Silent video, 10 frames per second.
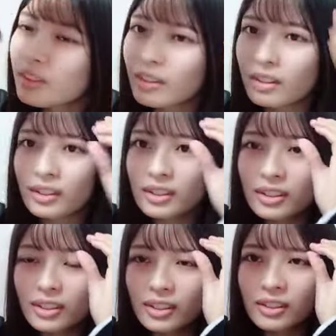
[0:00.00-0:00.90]
なんかさ
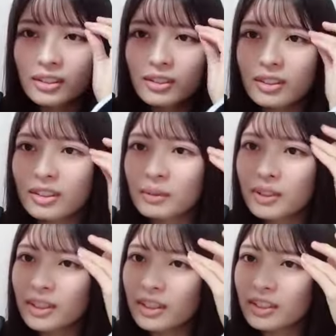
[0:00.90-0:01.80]
いるのかな
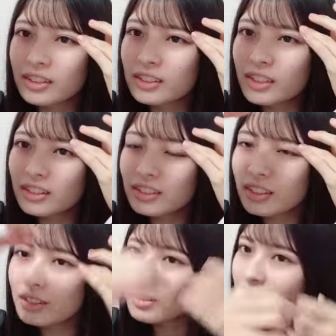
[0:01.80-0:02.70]
マジあれいつ着るん
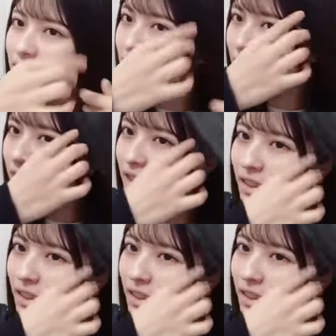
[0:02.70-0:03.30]
だろうってさ